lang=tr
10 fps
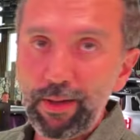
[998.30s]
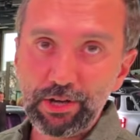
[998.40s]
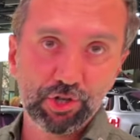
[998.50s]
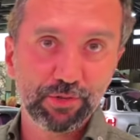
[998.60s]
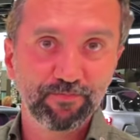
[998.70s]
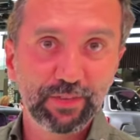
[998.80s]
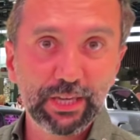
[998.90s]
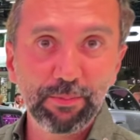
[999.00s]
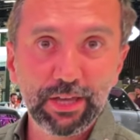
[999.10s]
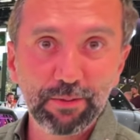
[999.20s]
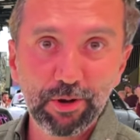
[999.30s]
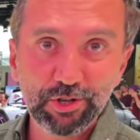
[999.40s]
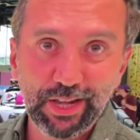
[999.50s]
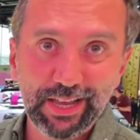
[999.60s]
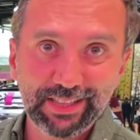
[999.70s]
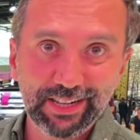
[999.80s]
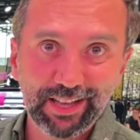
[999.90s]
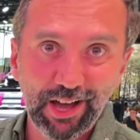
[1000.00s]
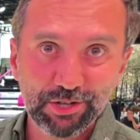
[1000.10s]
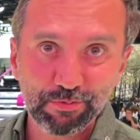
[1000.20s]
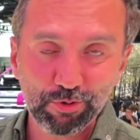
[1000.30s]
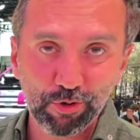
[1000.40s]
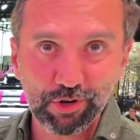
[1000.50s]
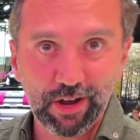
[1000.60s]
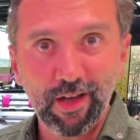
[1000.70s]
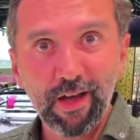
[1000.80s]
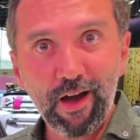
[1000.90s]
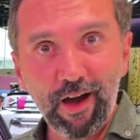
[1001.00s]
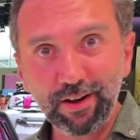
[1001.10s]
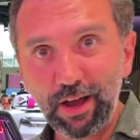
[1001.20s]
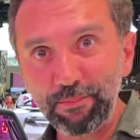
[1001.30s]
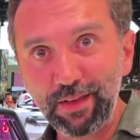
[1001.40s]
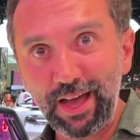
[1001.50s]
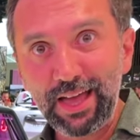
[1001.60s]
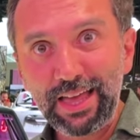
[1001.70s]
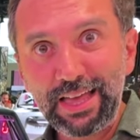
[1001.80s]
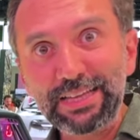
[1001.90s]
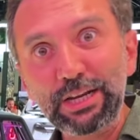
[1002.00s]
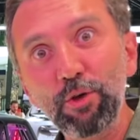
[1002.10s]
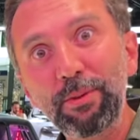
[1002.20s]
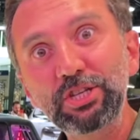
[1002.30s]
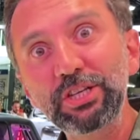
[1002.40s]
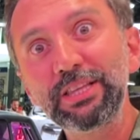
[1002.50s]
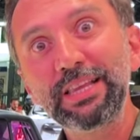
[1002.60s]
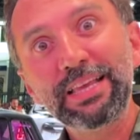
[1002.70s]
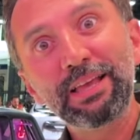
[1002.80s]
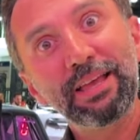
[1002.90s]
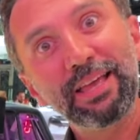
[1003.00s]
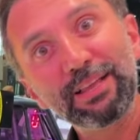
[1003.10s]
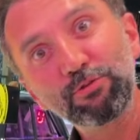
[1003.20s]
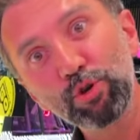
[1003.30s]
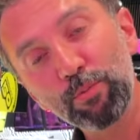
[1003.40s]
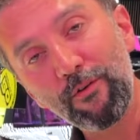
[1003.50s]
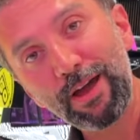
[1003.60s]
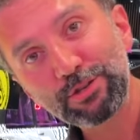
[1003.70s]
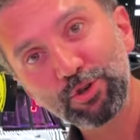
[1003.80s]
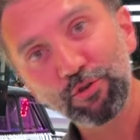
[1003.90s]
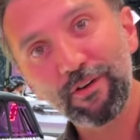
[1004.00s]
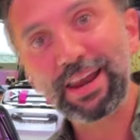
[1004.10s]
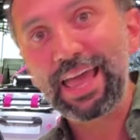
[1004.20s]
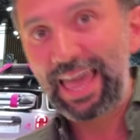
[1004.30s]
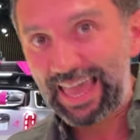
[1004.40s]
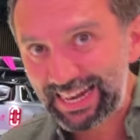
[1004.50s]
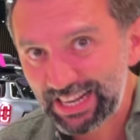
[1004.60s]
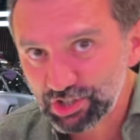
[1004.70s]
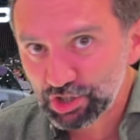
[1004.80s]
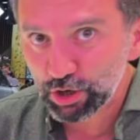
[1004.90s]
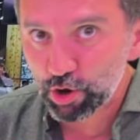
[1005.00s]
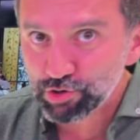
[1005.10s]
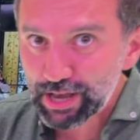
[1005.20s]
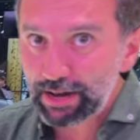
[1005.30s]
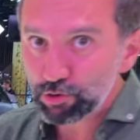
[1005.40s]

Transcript: 5 2025'te elektrikli karşımızda olacak. Arkamda Renault 5'in turbo versiyonu var. 50. yıla özel